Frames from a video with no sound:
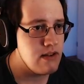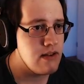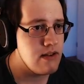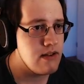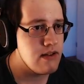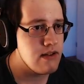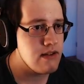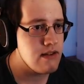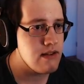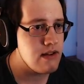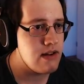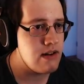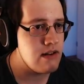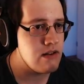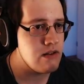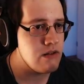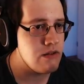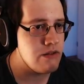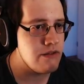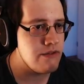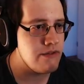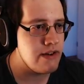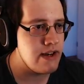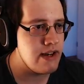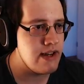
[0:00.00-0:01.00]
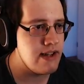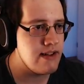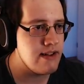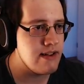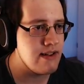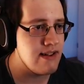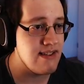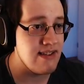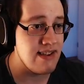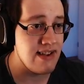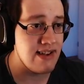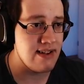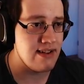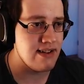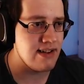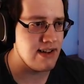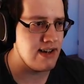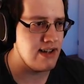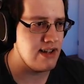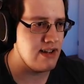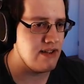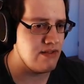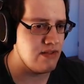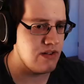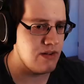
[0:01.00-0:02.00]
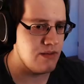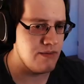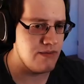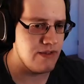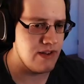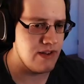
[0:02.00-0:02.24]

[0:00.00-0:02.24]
Hier ist alles unverändert. Es hängt keiner vom